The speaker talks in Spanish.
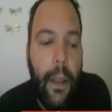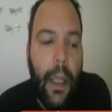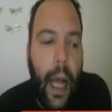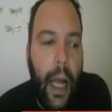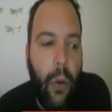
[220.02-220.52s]

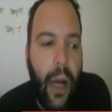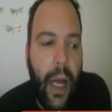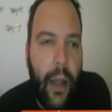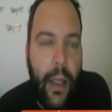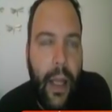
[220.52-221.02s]
al
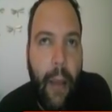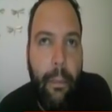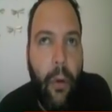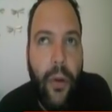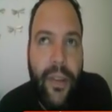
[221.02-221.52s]
lugar de, la
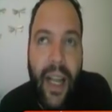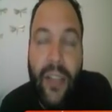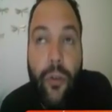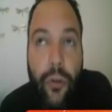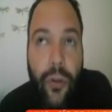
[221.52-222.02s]
pose a
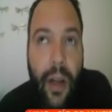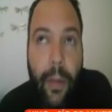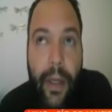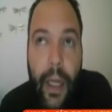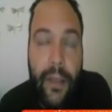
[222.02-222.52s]
las 8 de la
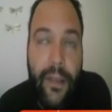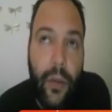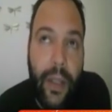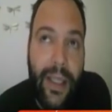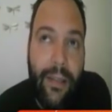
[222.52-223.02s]
mañana,
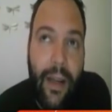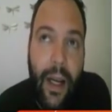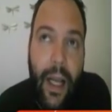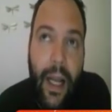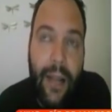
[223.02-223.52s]
siendo que
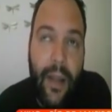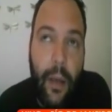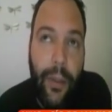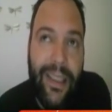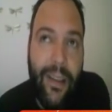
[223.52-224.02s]
estaba, la
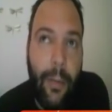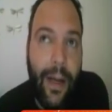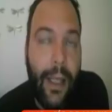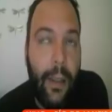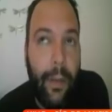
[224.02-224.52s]
ceremonia estaba
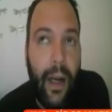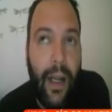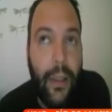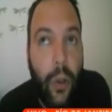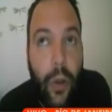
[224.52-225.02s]
marcada para
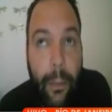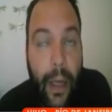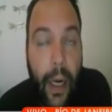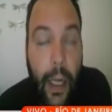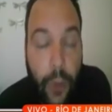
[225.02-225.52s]
las,
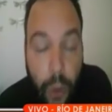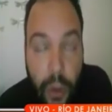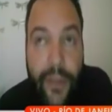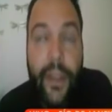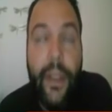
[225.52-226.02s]
para las
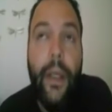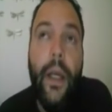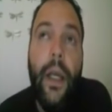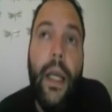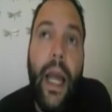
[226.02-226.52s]
14,
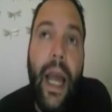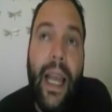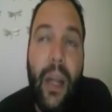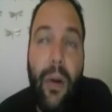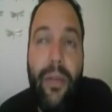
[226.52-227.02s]

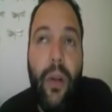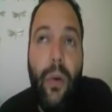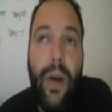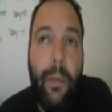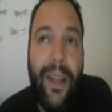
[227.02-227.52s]
que no había
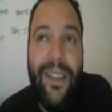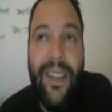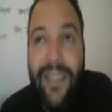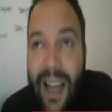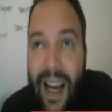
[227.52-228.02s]
lugar para
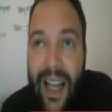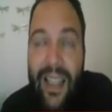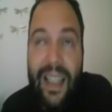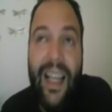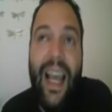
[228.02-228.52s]

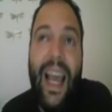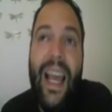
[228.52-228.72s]
sentar, que,